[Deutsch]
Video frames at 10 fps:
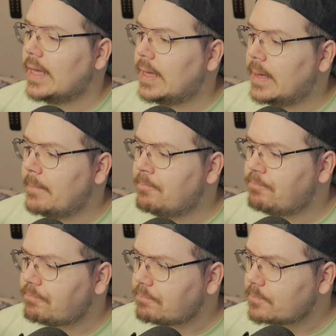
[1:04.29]

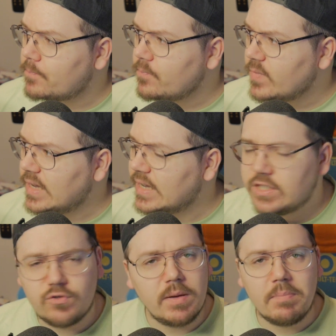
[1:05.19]
Ähm, äh,
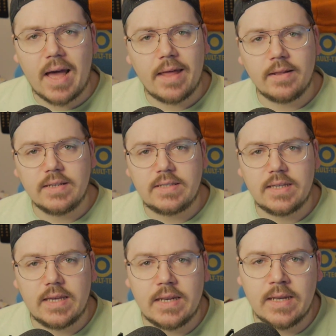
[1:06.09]
Streamplan ist,
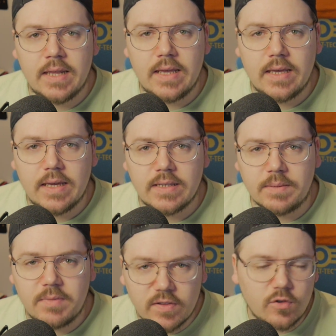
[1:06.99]
in, äh, ist
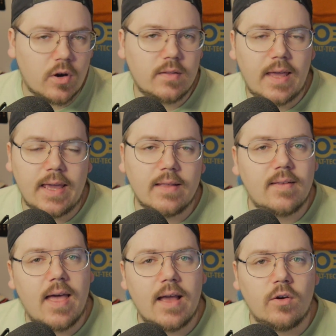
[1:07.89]
am Discord
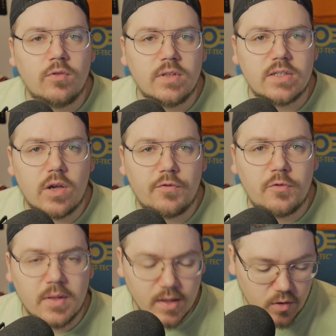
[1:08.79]
eingetragen und ist auf
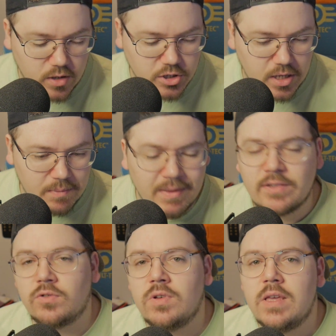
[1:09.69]
Twitter auch geschrieben.
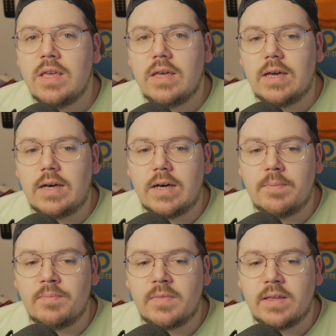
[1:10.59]
Also
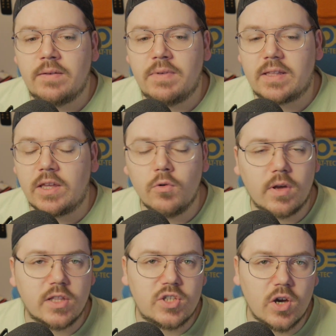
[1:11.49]
ähm, wird genug
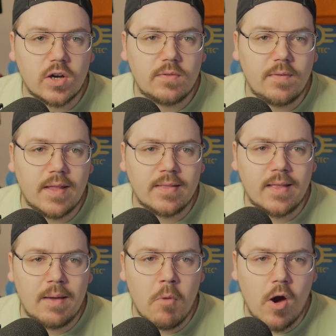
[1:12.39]
gezockt. Wir werden
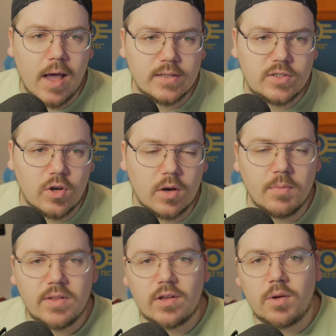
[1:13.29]
Among Us zocken
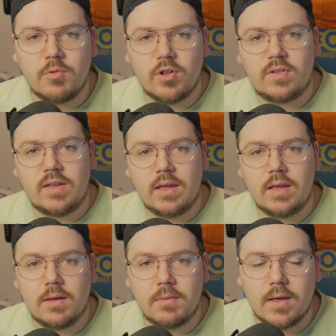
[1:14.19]
mit der
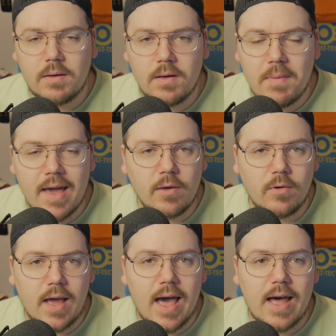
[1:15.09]
Community, äh,
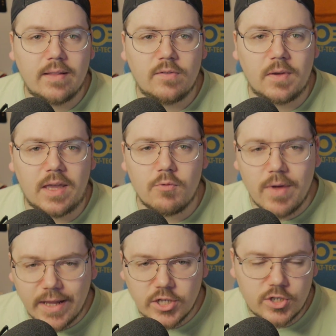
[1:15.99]
Mario Kart. Es wird
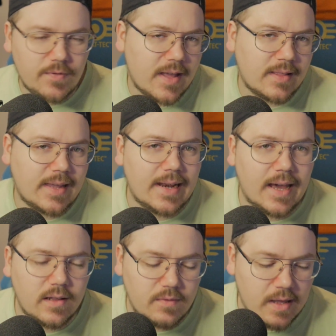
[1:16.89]
geraged werden,
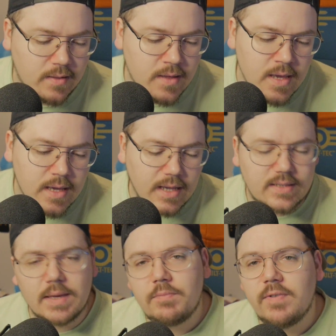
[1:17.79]
gelacht werden.
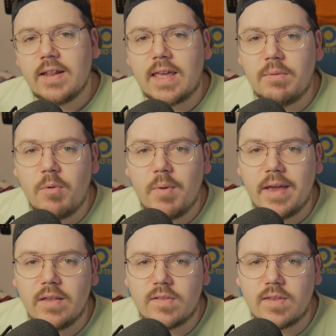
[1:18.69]
Es gibt wieder
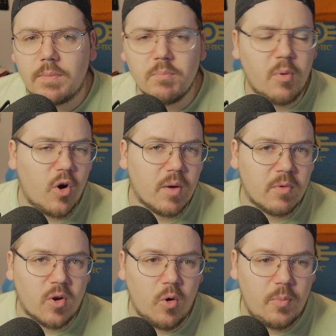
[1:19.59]
Giveaways. Es gibt ein
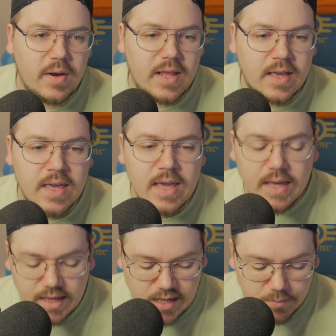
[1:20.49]
Pokémon Opening.
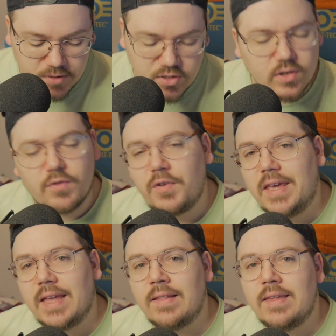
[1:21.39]
Ich glaube, da sollte für
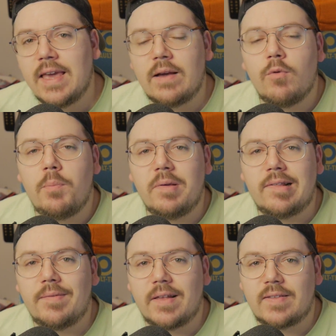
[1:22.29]
jeden irgendwo ein
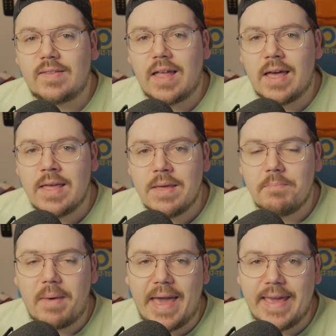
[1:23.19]
bisschen was
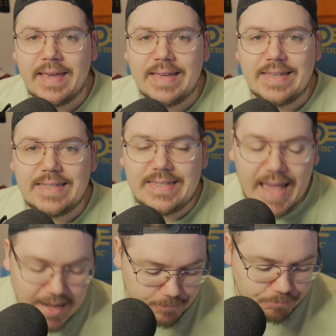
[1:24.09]
dabei sein.